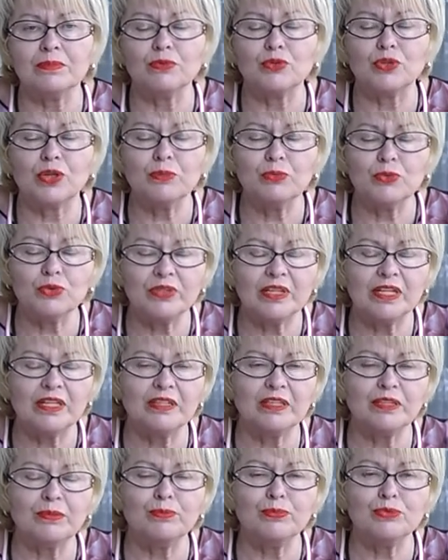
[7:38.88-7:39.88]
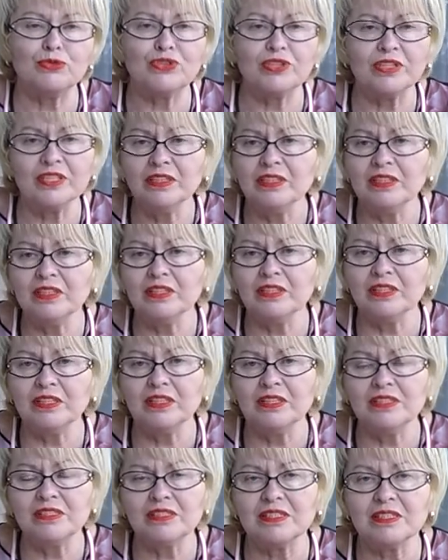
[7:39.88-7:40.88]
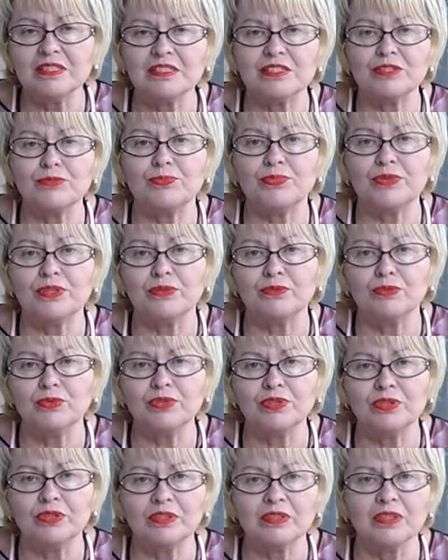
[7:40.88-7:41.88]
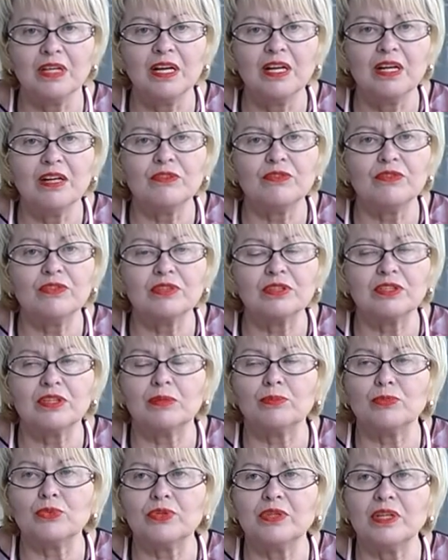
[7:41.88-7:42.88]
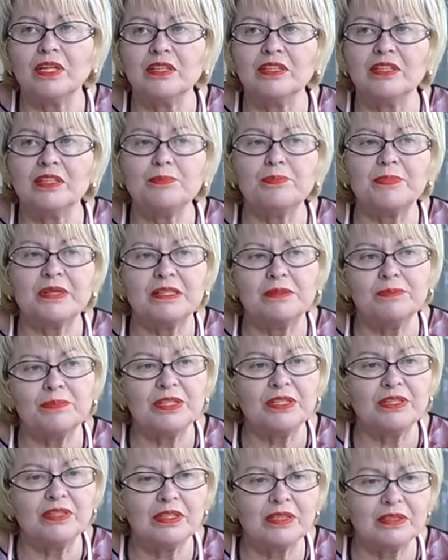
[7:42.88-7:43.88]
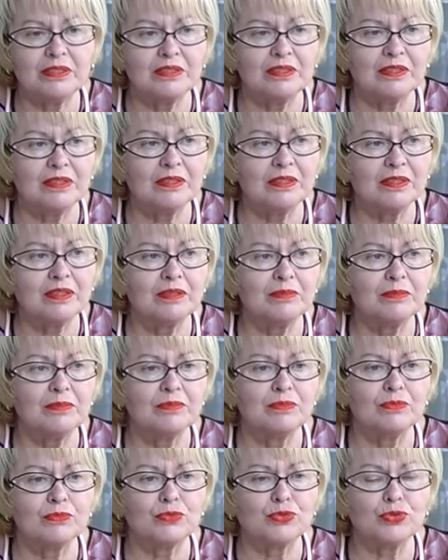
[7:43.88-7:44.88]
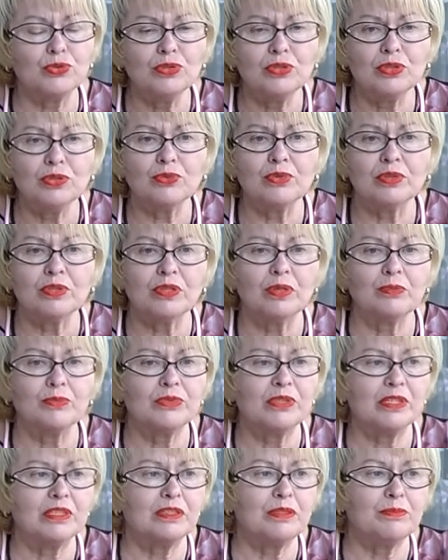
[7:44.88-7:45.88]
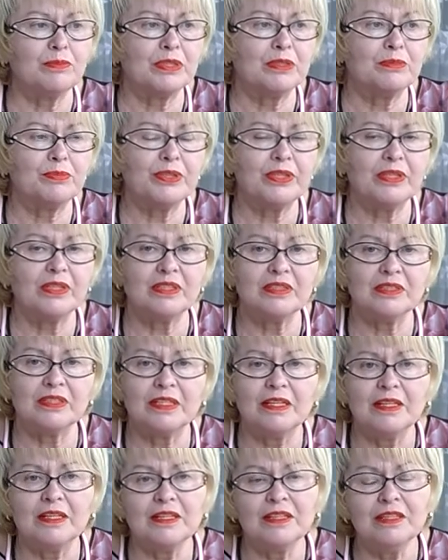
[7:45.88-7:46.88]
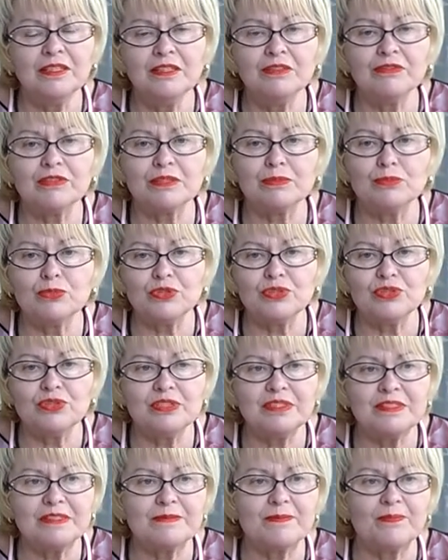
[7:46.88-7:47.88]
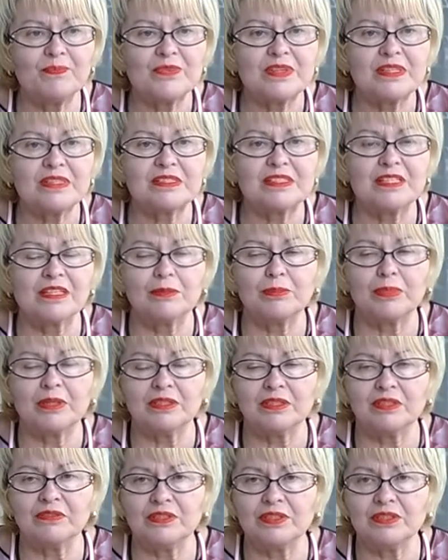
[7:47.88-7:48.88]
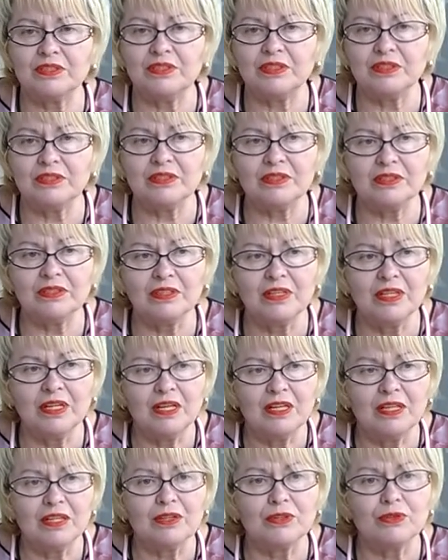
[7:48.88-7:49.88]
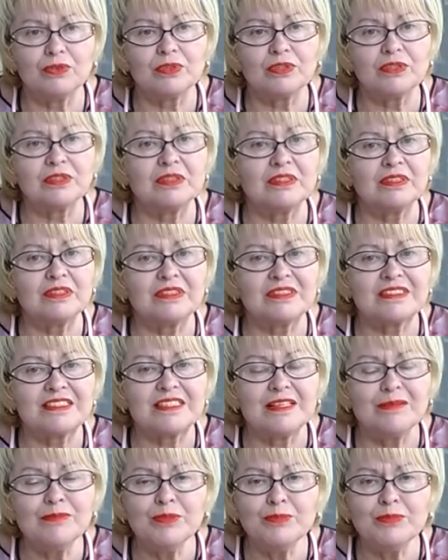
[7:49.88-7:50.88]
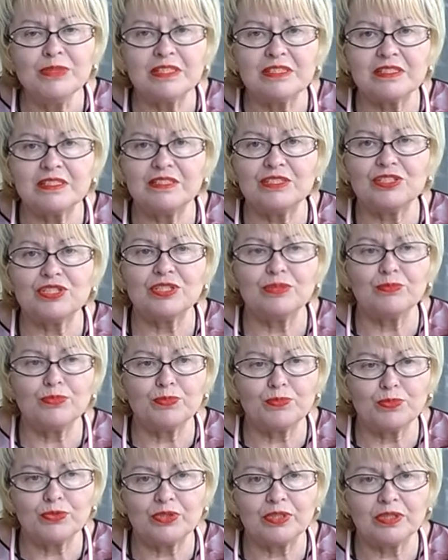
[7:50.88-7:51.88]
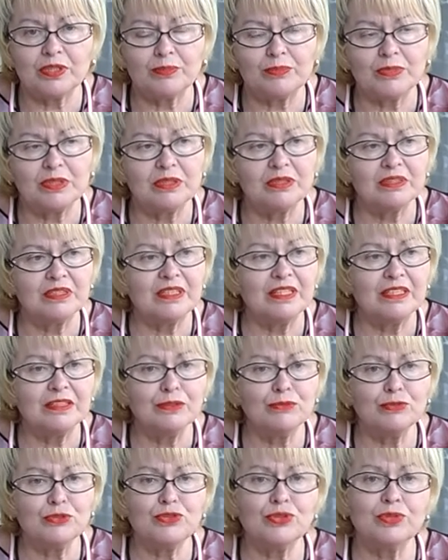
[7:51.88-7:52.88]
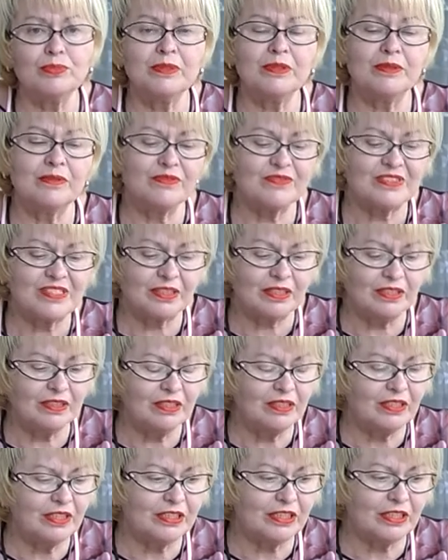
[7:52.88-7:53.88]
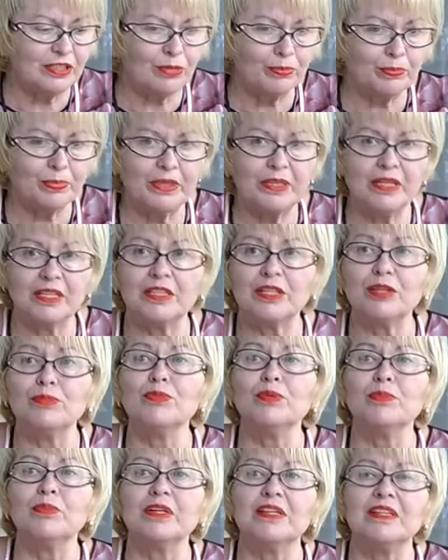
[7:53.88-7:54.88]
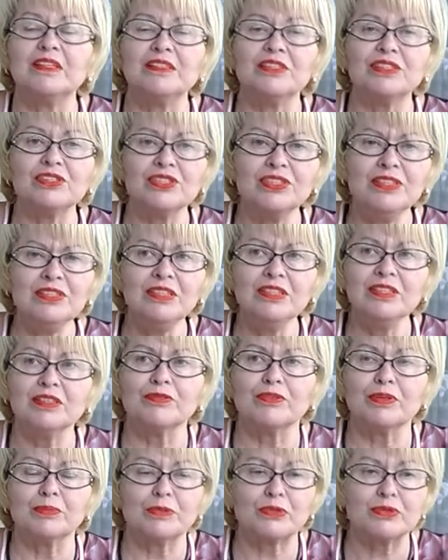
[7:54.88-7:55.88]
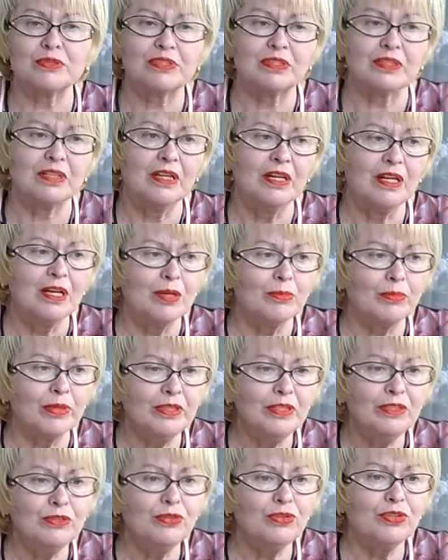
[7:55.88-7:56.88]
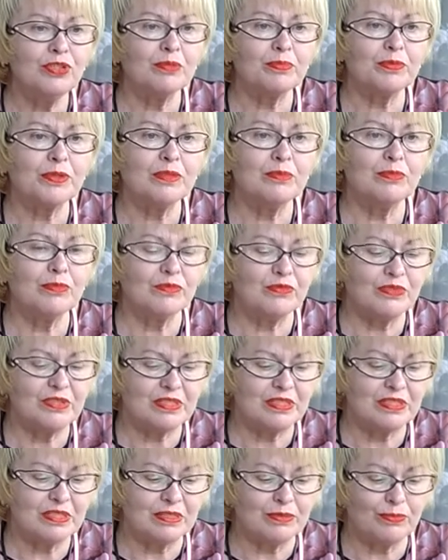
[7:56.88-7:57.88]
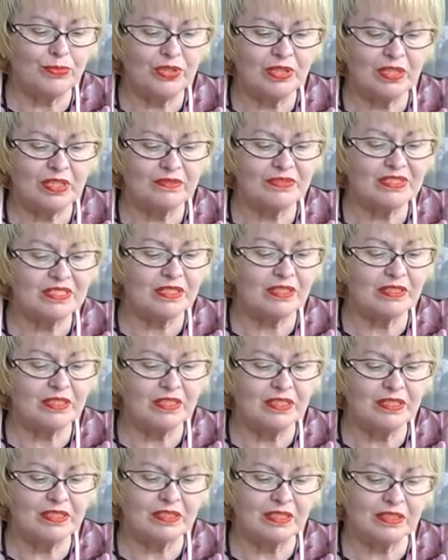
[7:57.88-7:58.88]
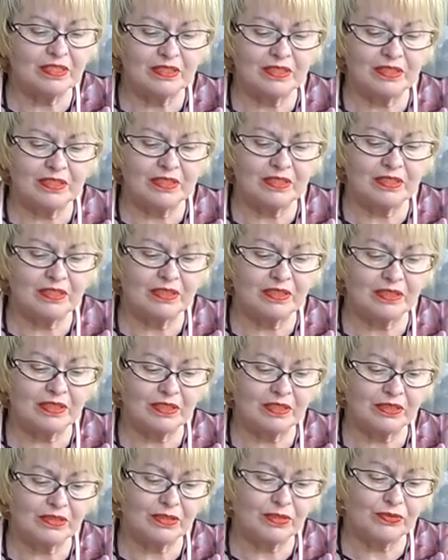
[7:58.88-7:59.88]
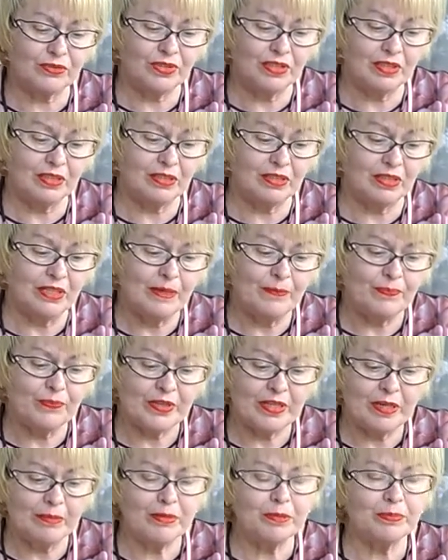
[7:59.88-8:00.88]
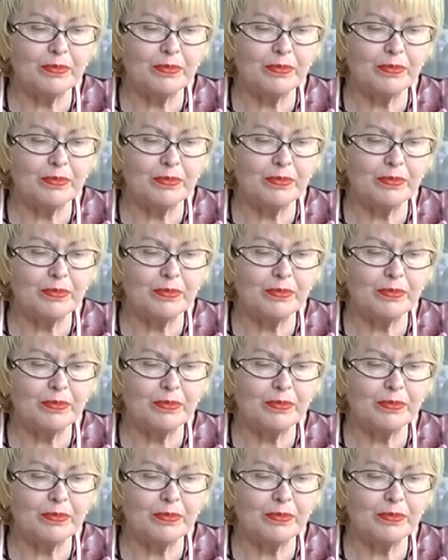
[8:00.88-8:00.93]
коммунальных бюджетных организаций, перевод их в коммунальные предприятия. Что такое коммунальные предприятия? Это возможность зарабатывать деньги вот, самыми различными путями. Для того, чтобы в законодательном порядке мы могли решить эти вопросы, понятно, необходимо внести изменения в целый ряд законодательных актов. И я бы,